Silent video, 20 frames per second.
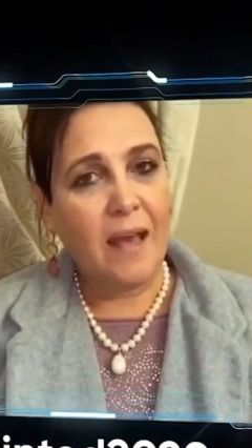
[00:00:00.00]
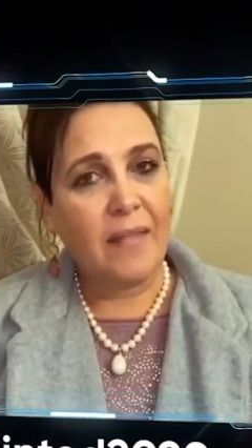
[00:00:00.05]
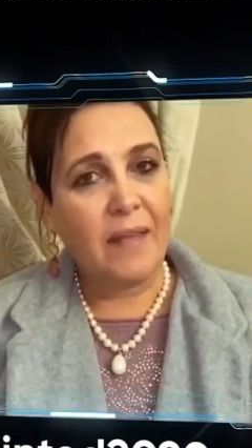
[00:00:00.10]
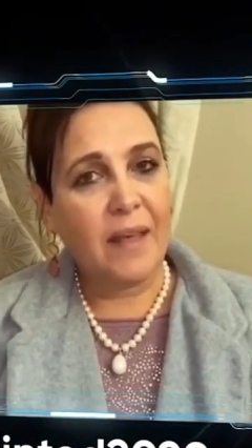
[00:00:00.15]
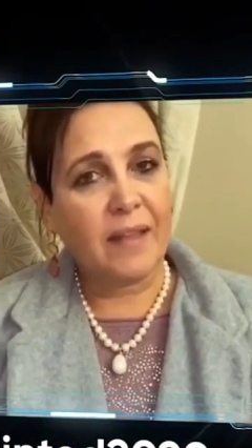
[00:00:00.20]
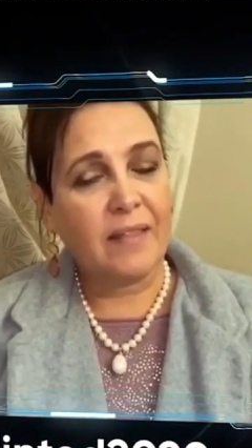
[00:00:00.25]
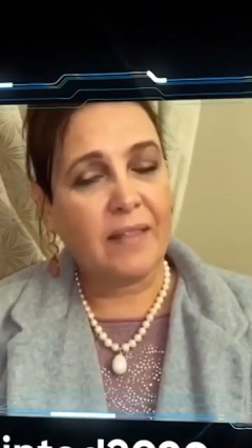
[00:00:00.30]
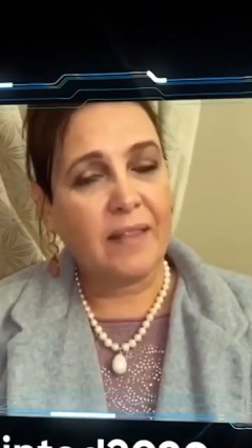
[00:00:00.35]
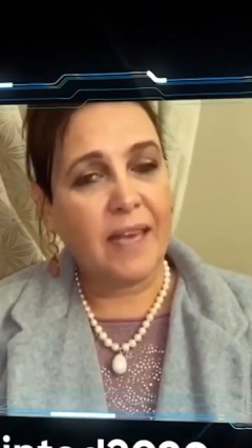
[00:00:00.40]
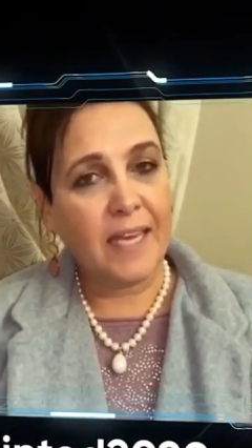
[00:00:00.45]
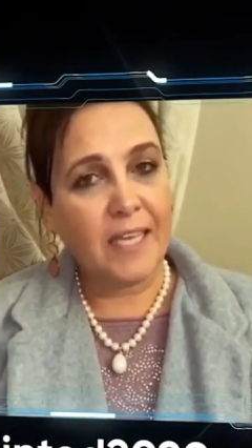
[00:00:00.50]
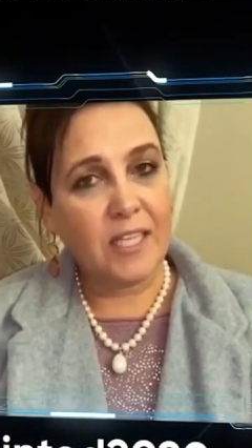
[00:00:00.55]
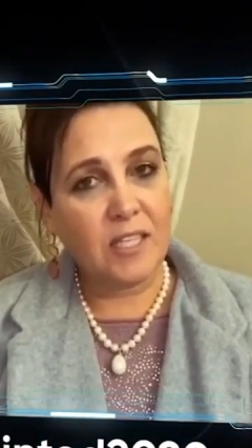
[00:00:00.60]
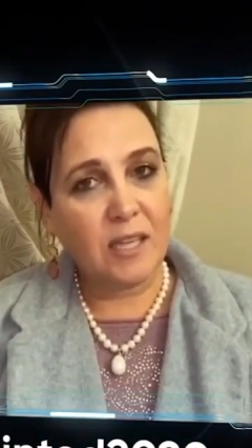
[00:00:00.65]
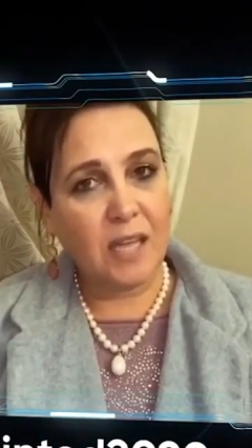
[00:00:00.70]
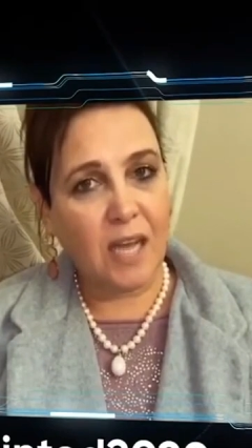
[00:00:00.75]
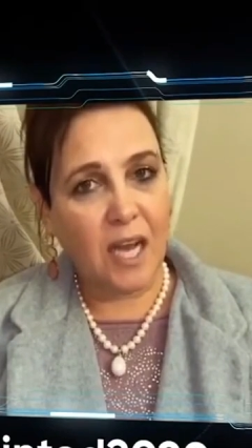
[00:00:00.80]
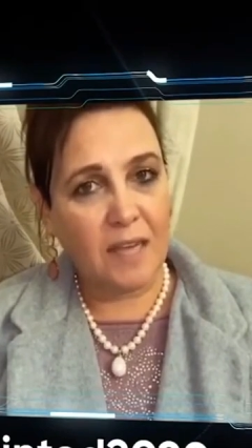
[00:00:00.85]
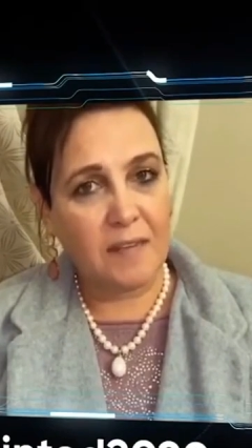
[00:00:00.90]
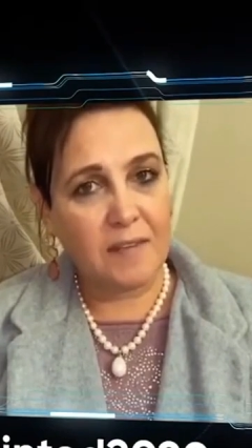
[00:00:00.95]
và cuộc sống
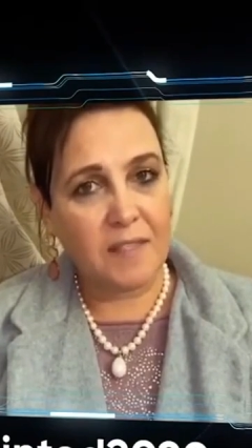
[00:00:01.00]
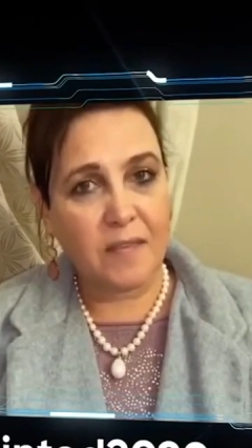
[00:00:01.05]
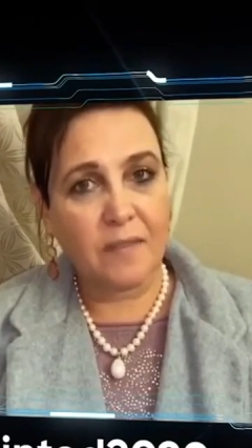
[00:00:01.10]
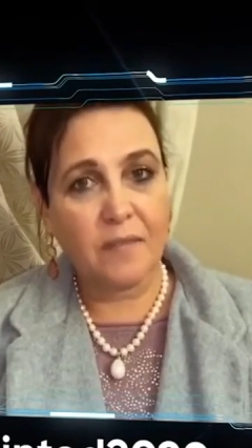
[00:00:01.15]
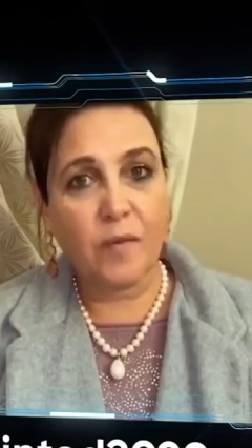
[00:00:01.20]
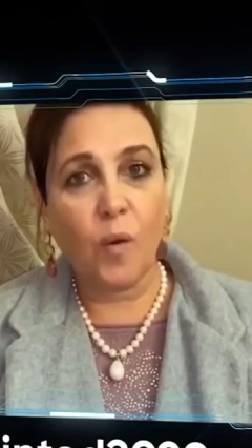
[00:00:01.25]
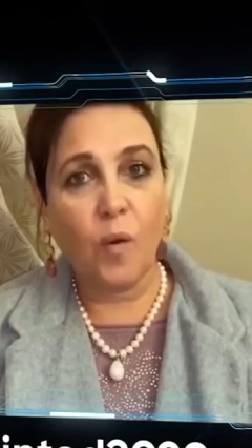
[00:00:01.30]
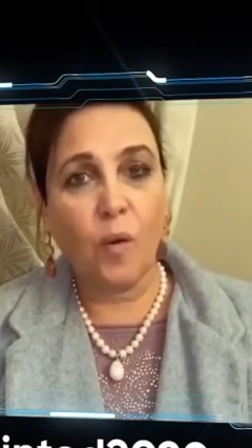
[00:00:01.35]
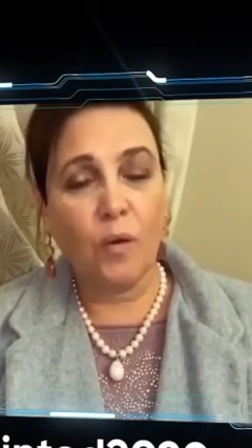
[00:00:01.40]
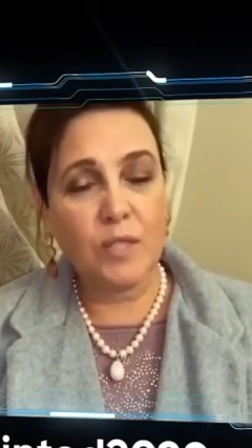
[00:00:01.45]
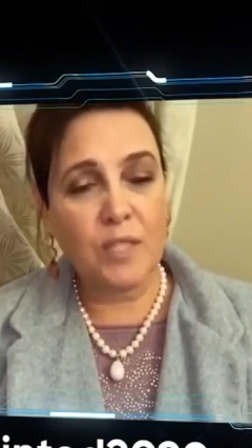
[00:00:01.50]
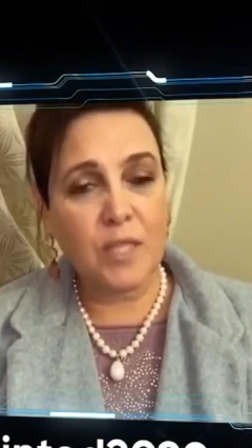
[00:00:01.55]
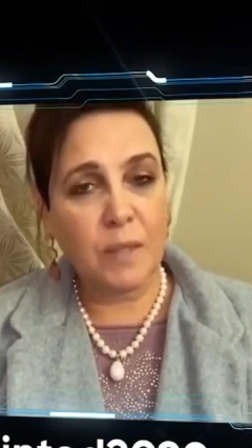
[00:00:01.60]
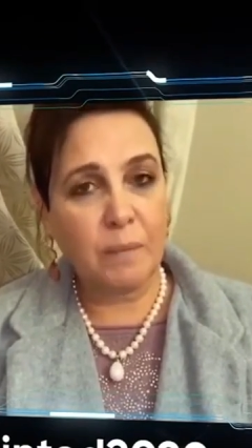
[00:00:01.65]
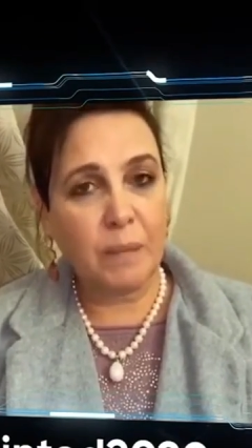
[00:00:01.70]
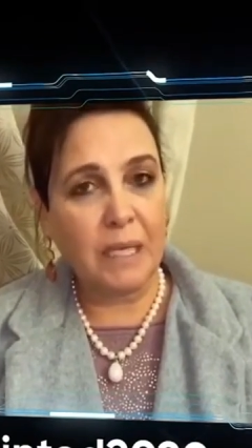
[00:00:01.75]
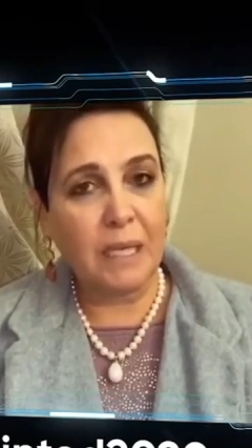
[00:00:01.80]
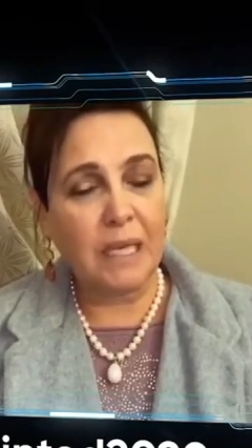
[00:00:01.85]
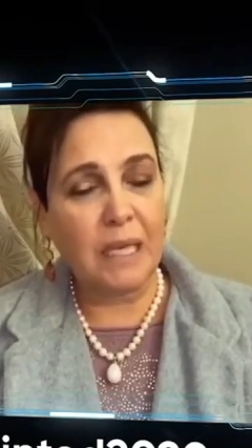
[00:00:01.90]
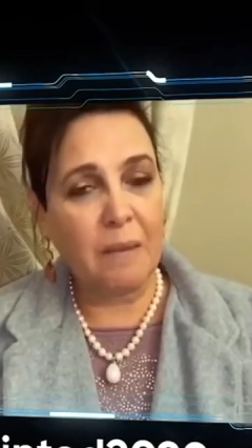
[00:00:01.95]
của họ
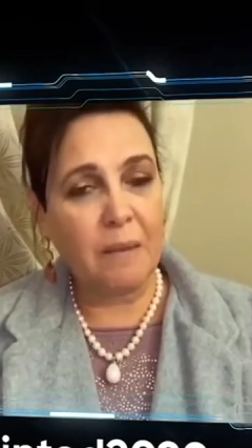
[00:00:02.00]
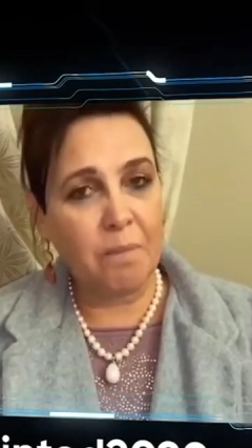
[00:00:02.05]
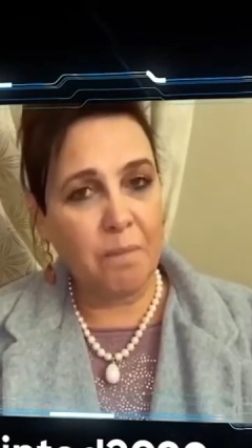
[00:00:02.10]
đã bắt